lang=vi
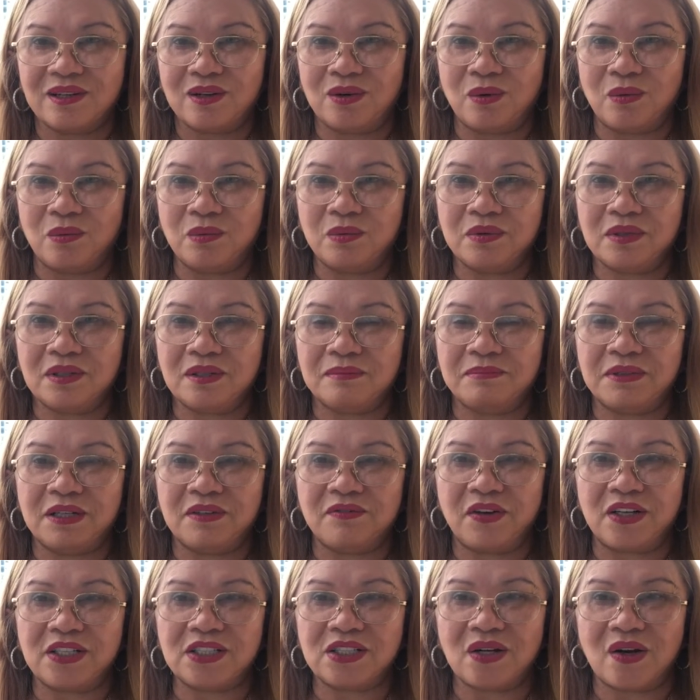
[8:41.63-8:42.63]
cũng ờ,
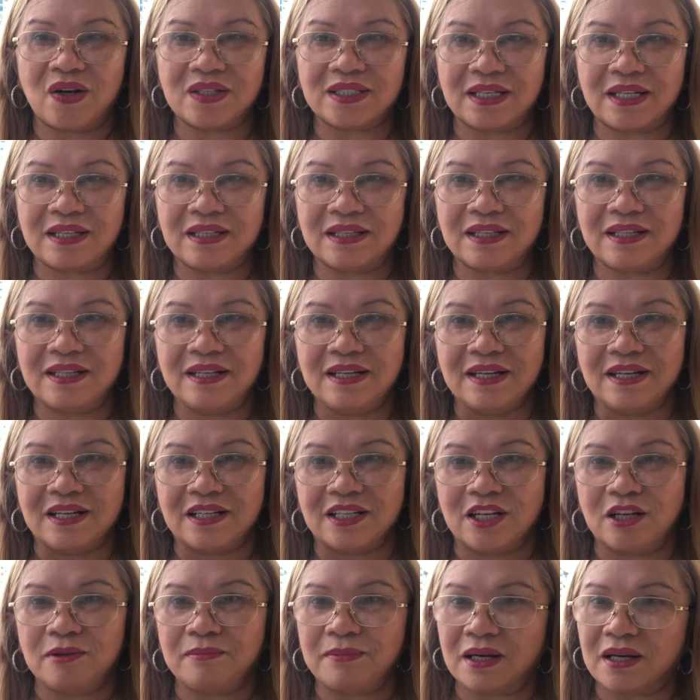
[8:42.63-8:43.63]
mình phải so sánh
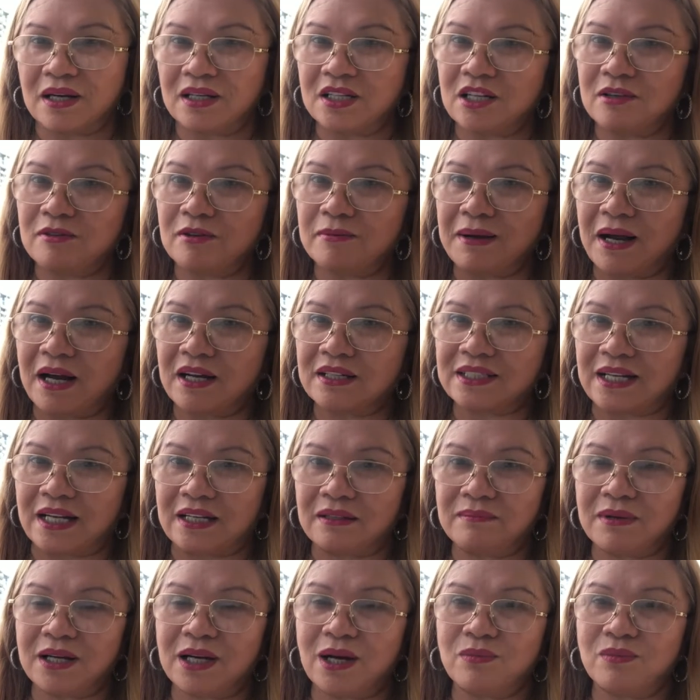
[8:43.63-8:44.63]
nếu mà cái nếu mà bạn
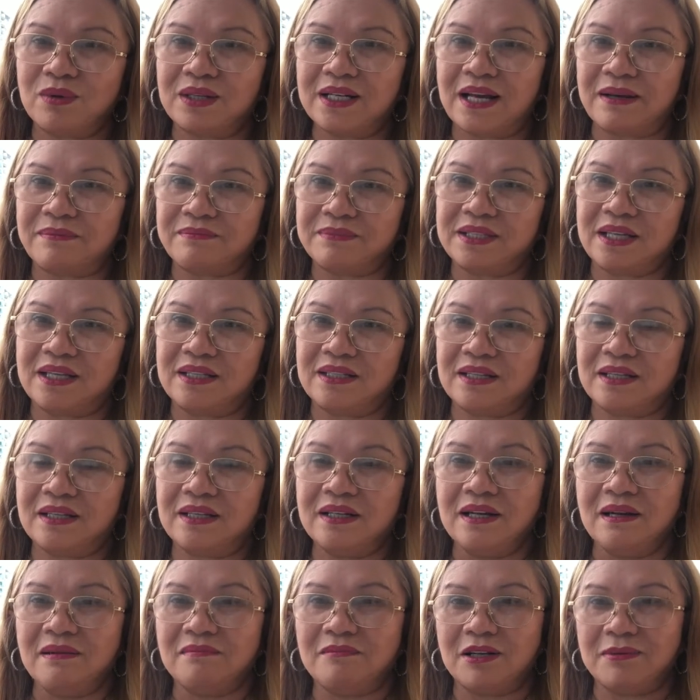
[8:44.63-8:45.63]
rảnh mà không có làm gì
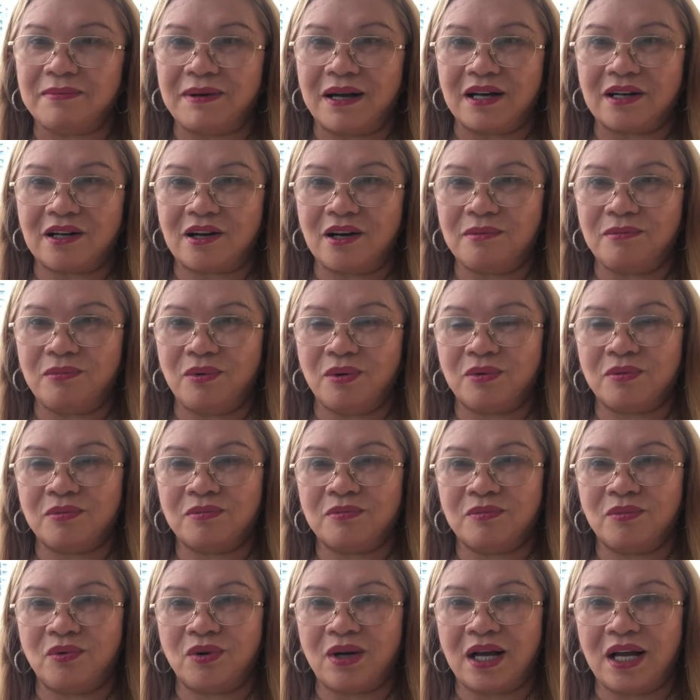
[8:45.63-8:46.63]
mà bạn có một
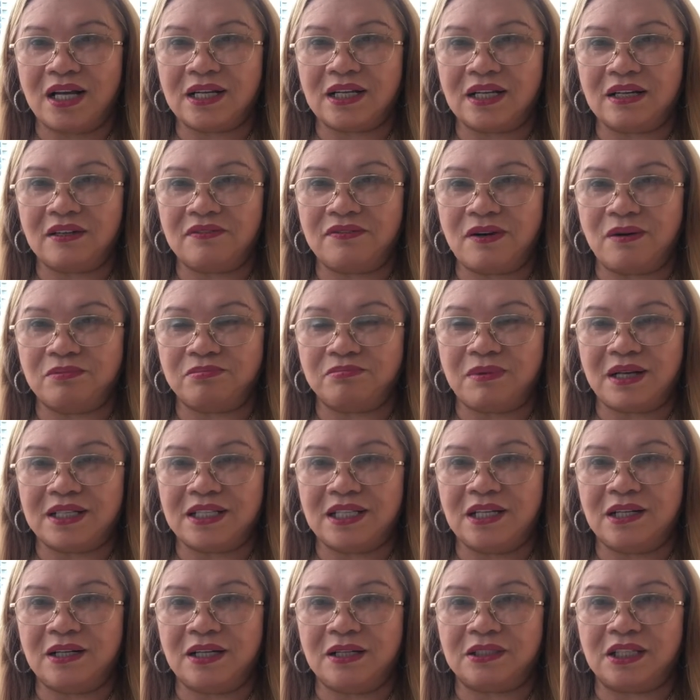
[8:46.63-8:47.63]
một hai căn phòng bạn
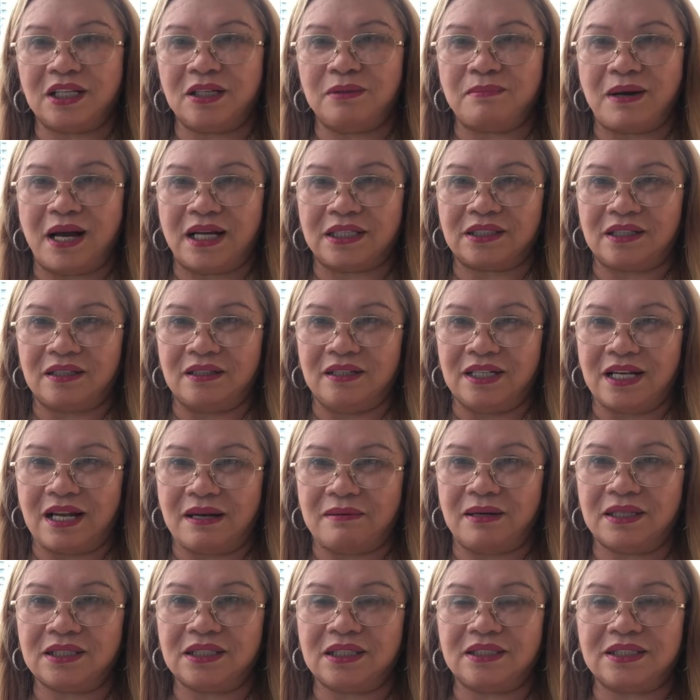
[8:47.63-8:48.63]
vậy là tự bạn tự
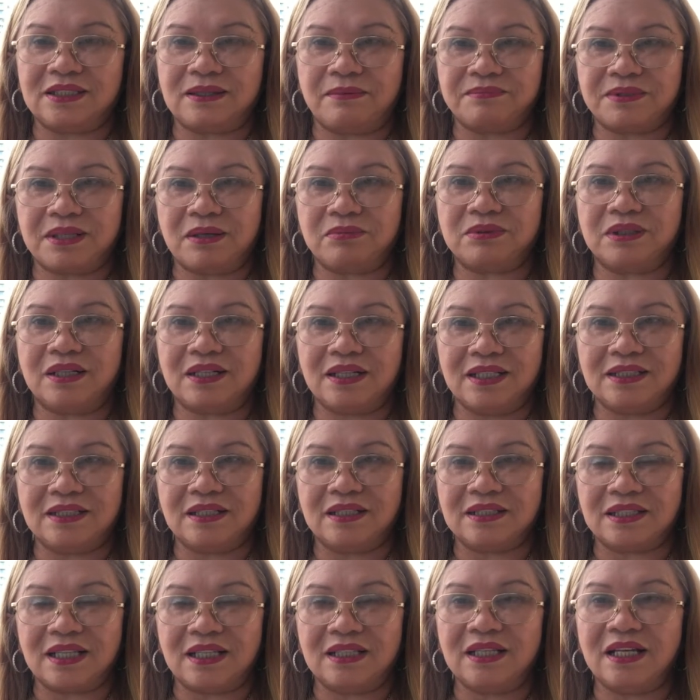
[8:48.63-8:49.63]
làm hết tự chăm sóc từng ly
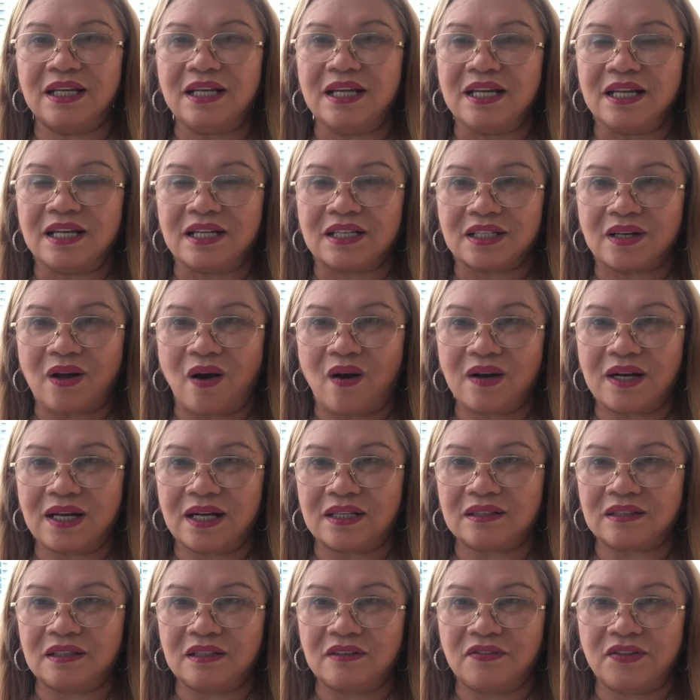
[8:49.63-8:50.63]
từng tí đón
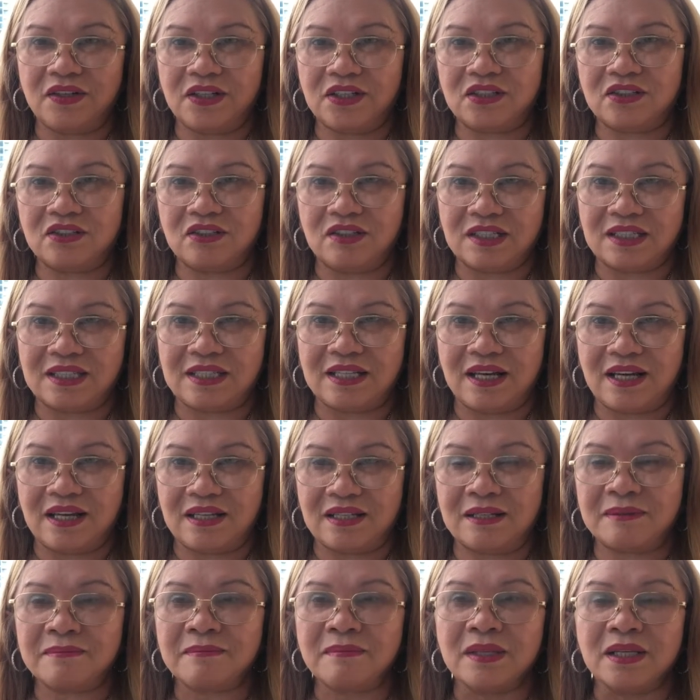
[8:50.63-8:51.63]
khách từ phi trường
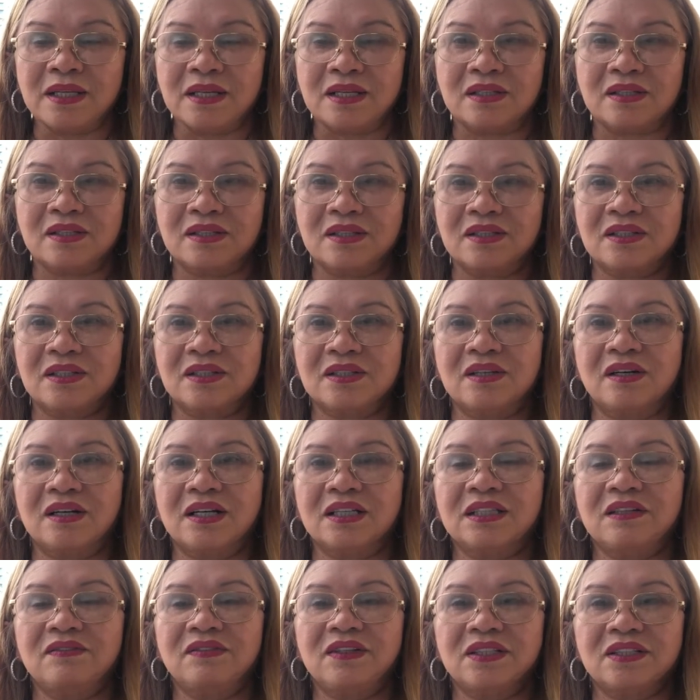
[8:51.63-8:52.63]
về đón
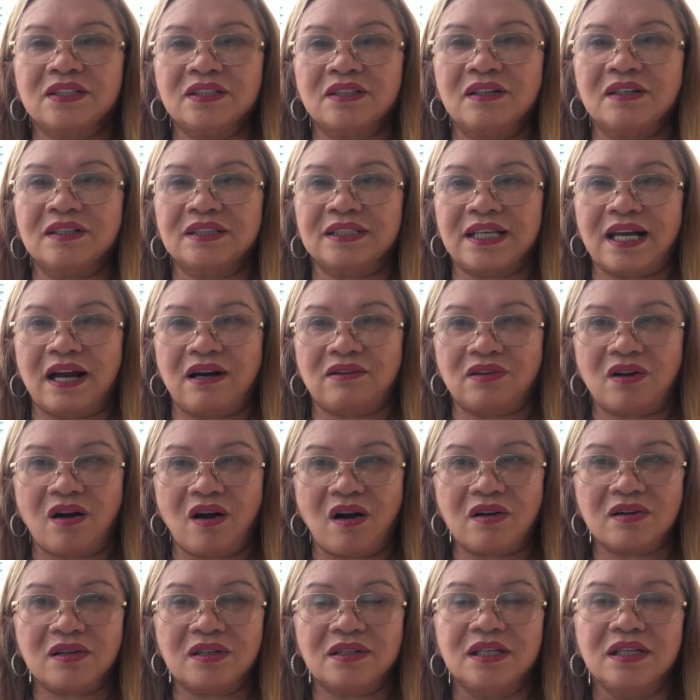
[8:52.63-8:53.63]
khách từ phi trường chào
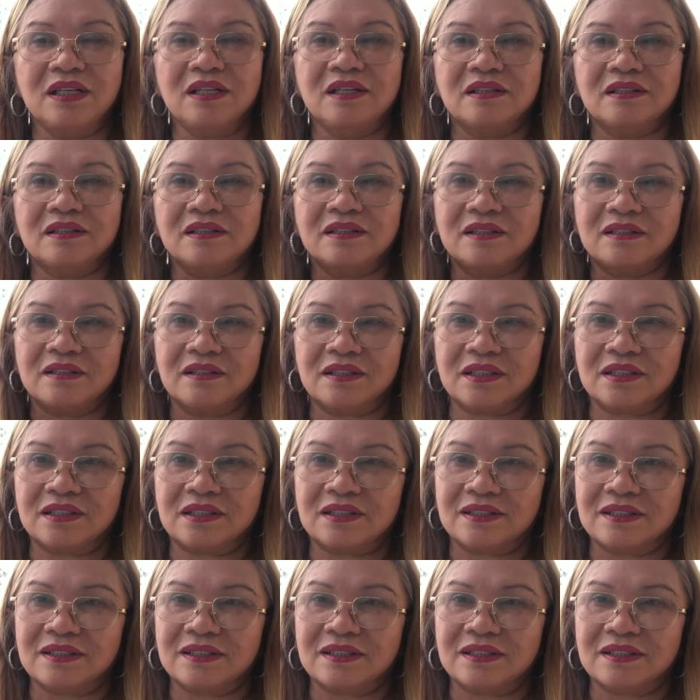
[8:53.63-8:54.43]
đón rồi ờ,